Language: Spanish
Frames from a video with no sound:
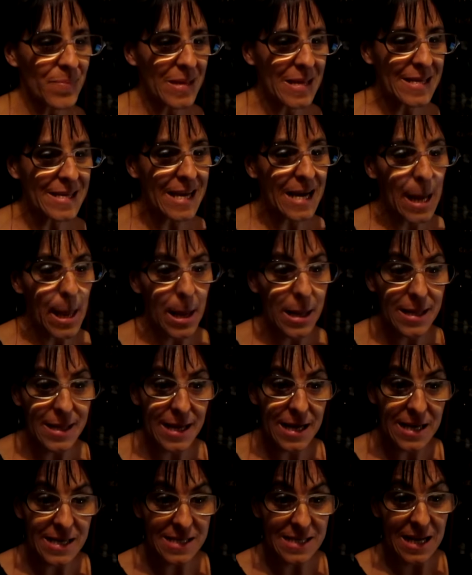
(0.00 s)
Llegará el
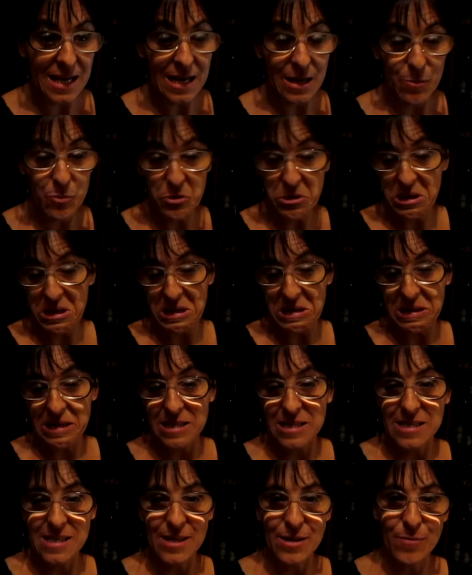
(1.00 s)
día que salga porque ella se
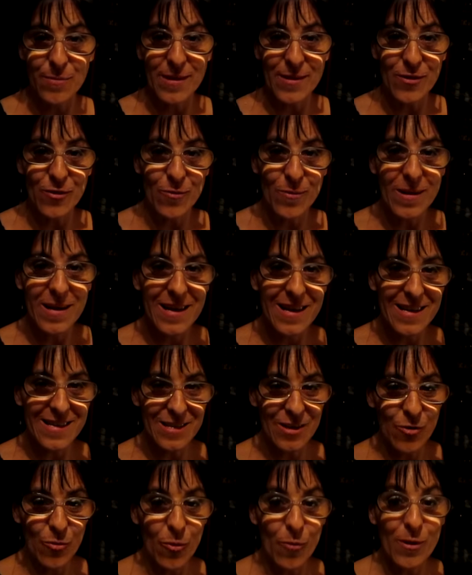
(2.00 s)
está animando más,
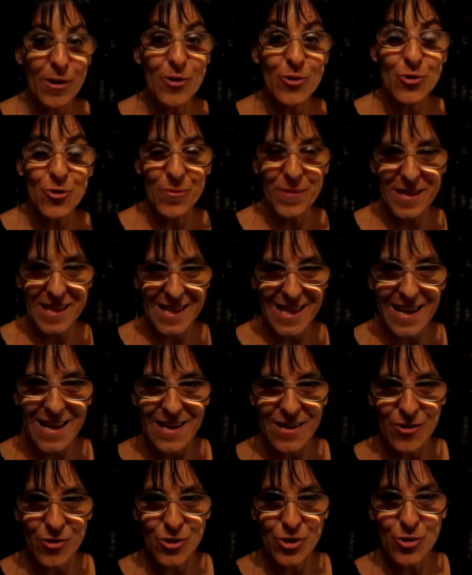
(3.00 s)
como ve los
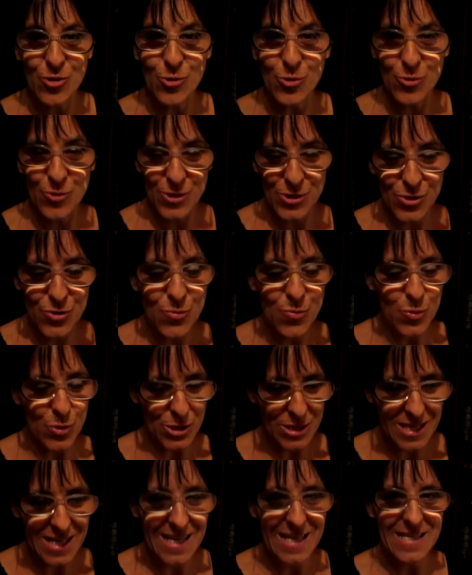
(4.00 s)
comentarios y todo eso,
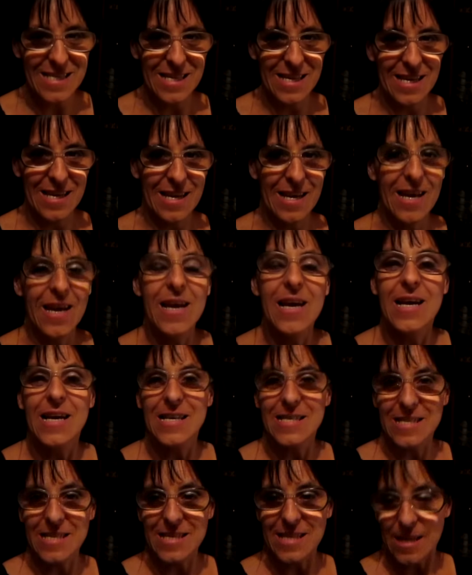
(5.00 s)
pues ella se,
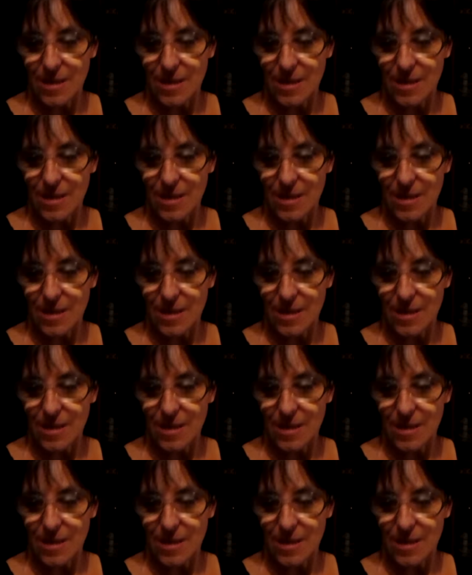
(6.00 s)
se está